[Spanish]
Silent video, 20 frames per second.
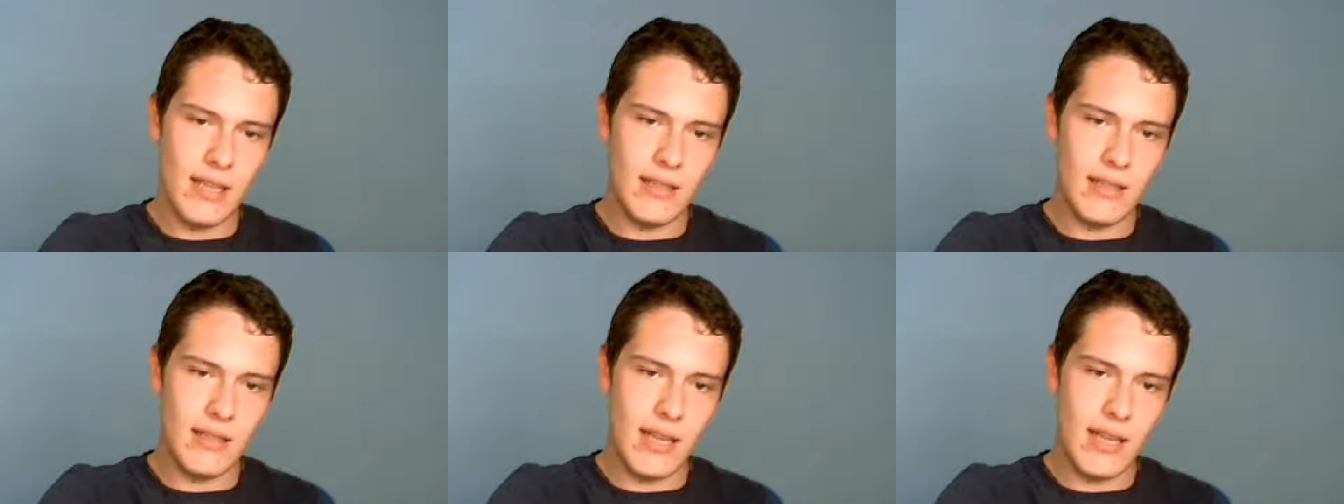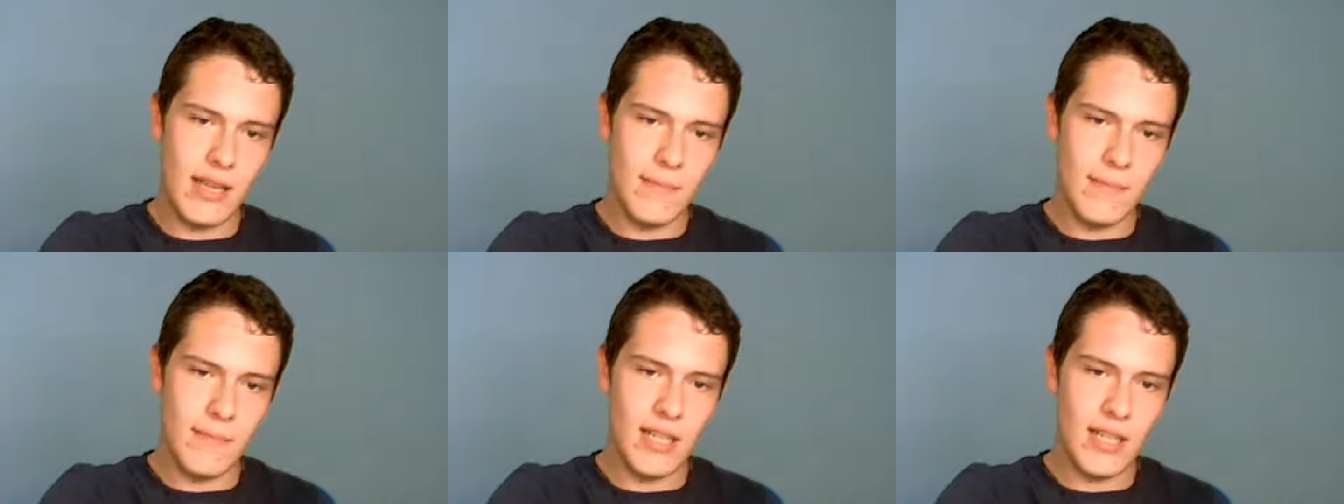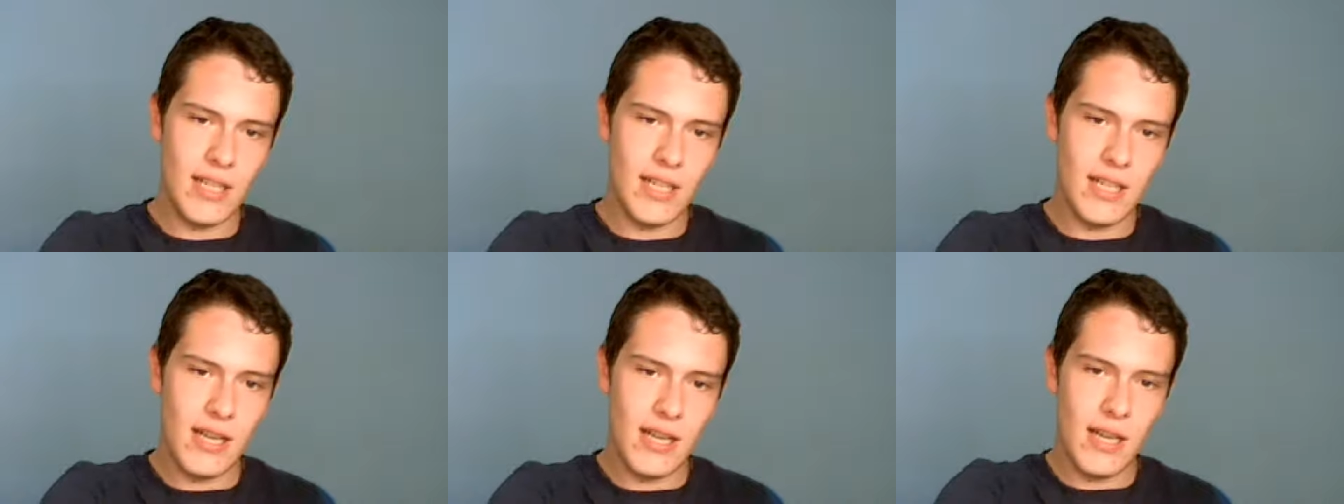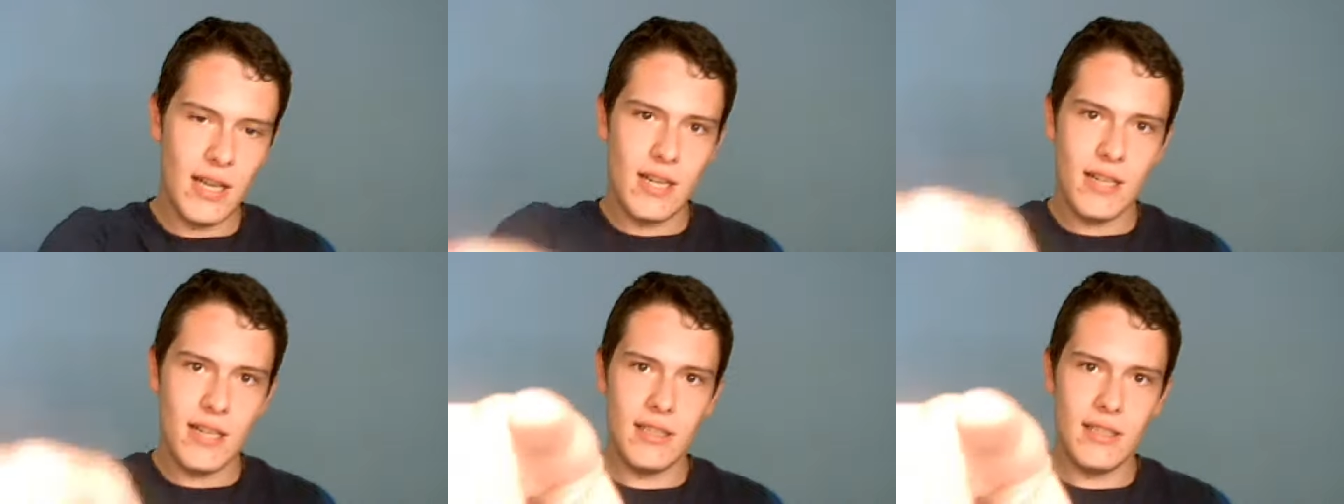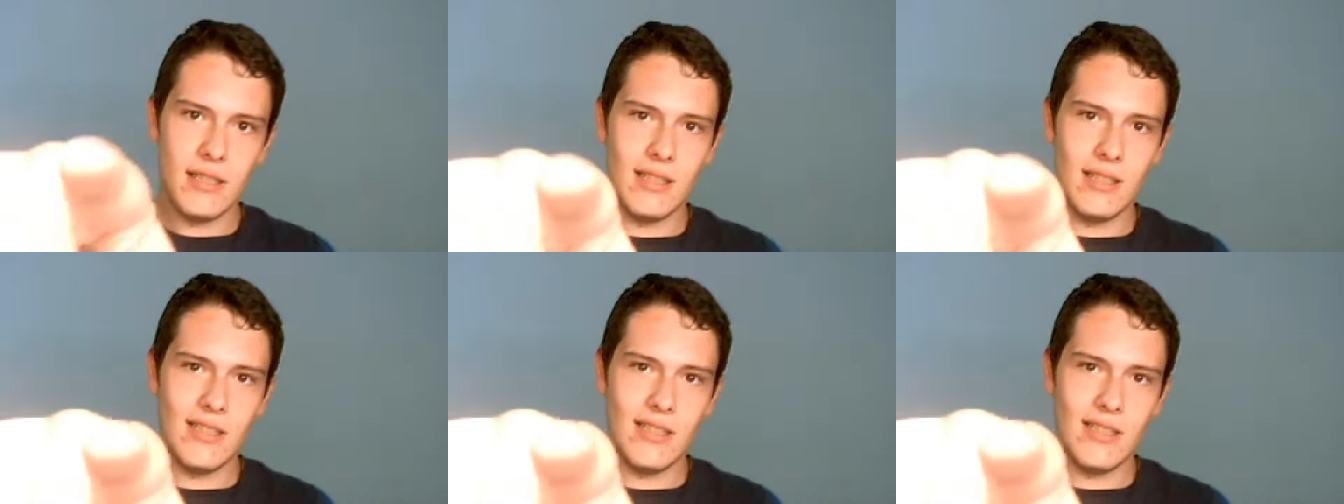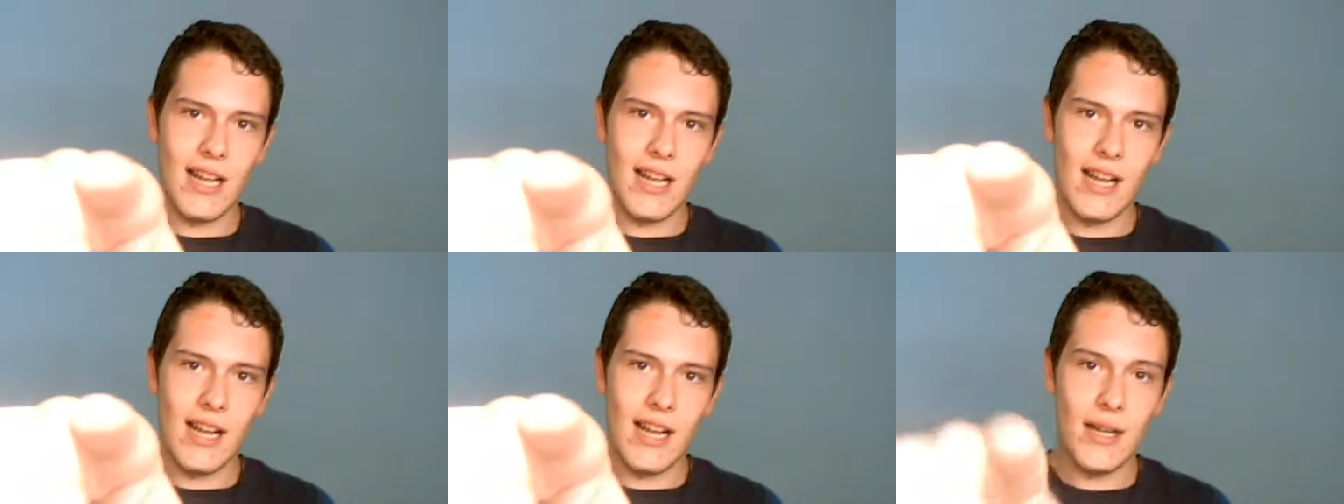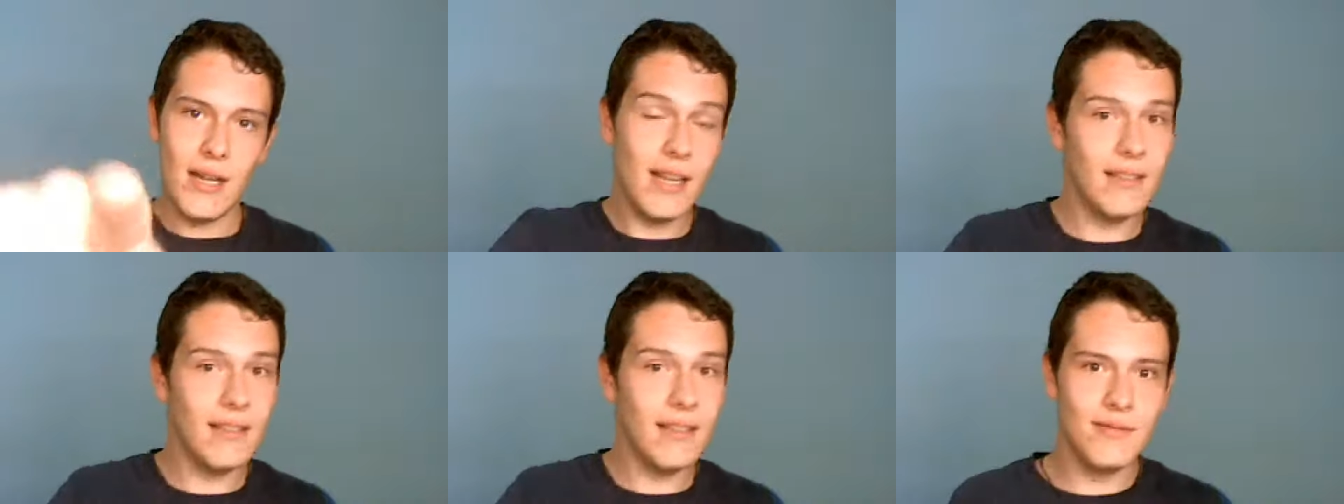Ahí me sale mi cara, ahí está la
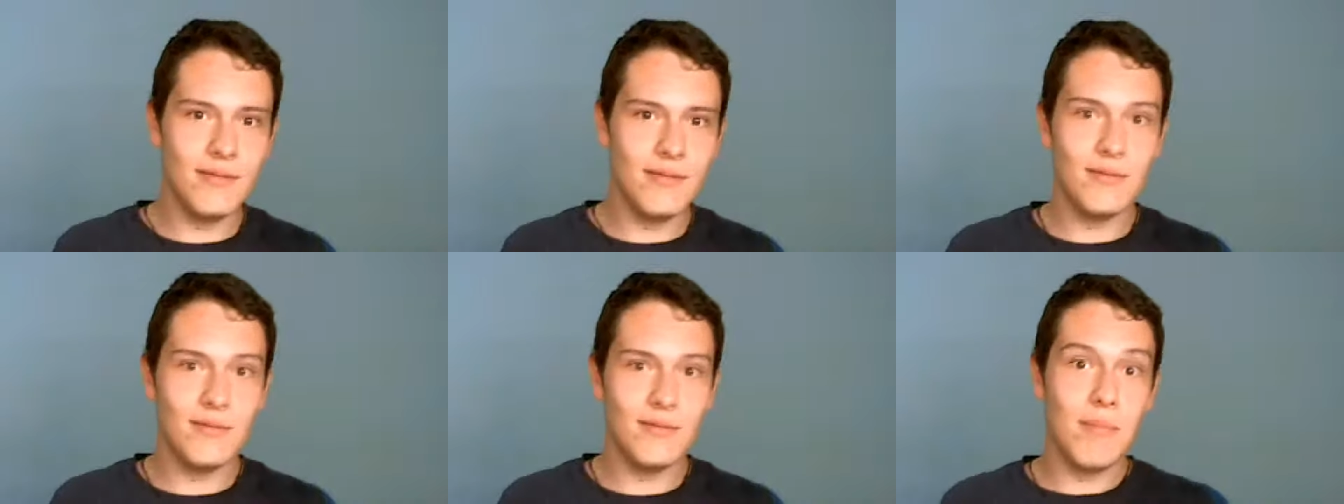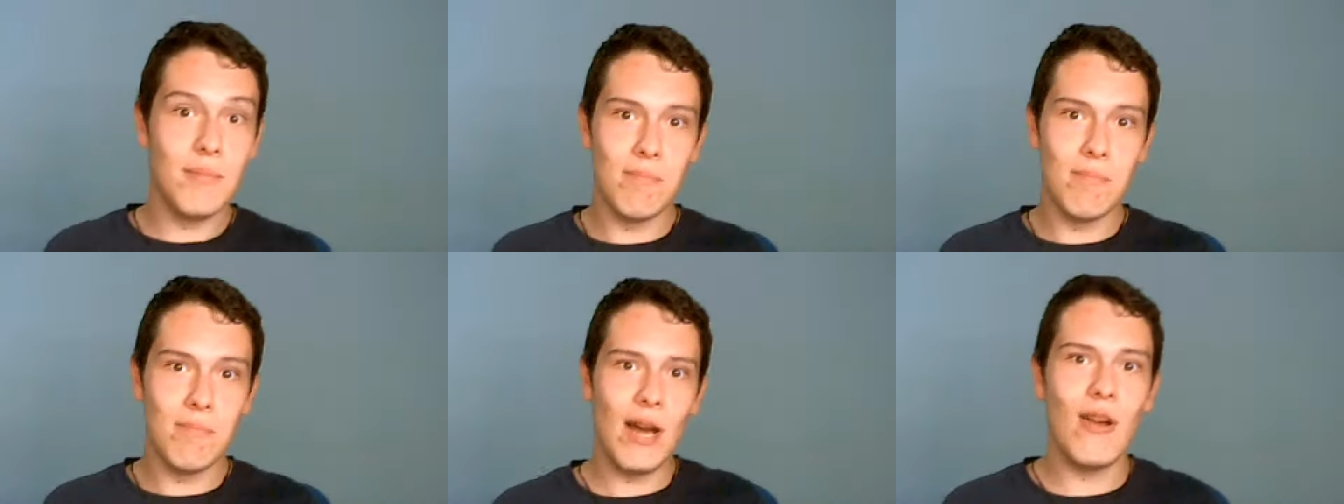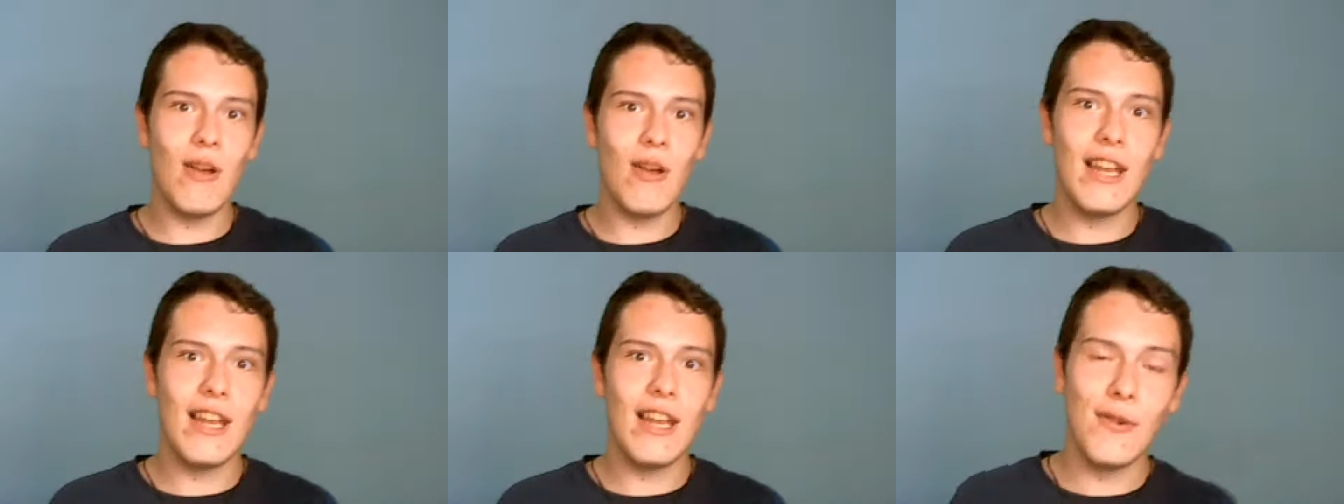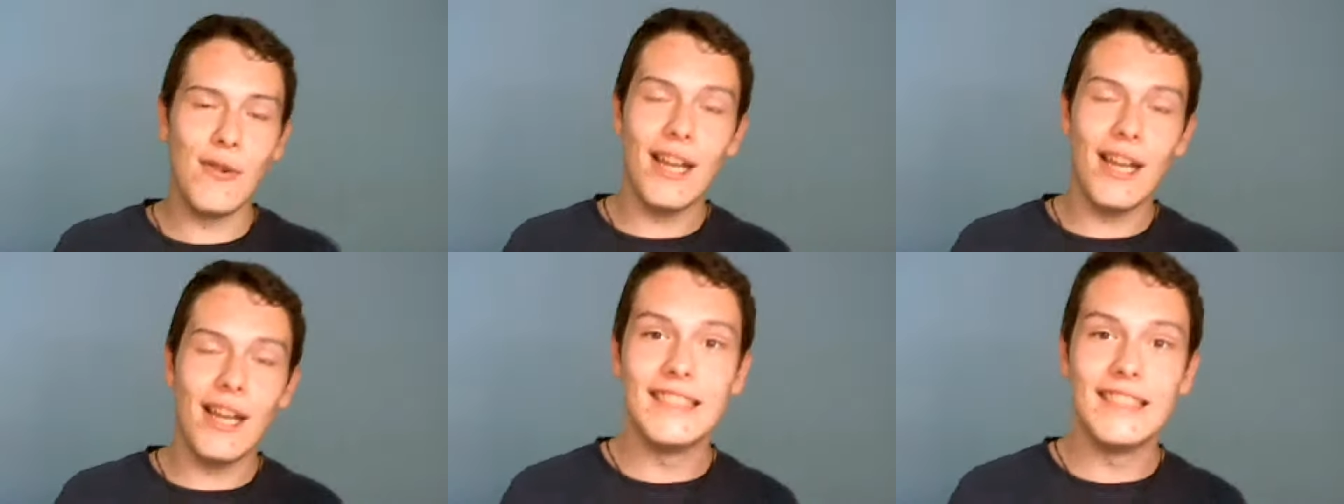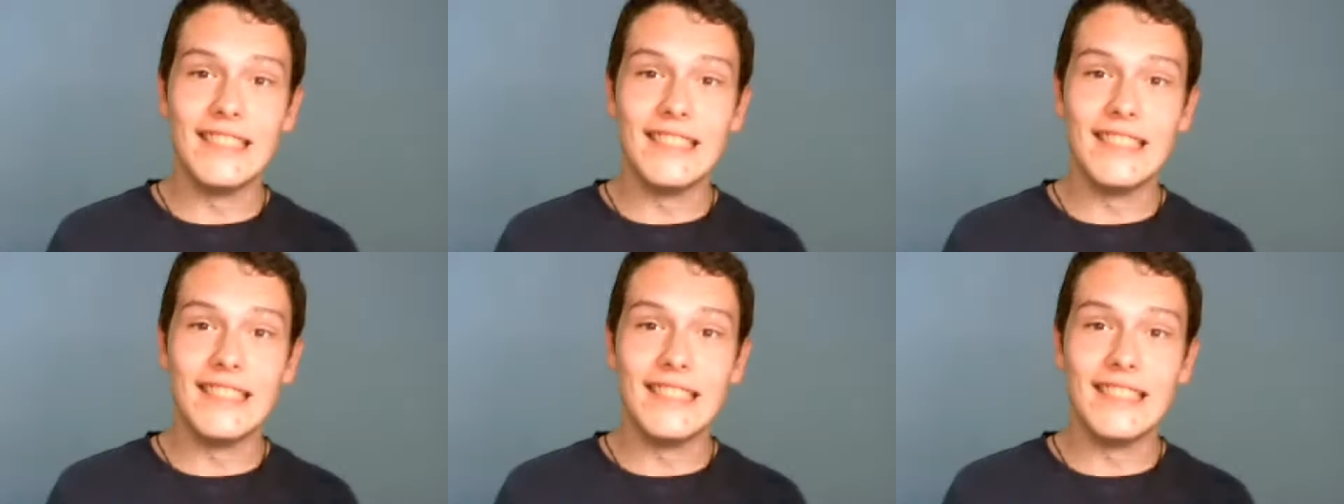cámara, me hago el lío, ¿vale?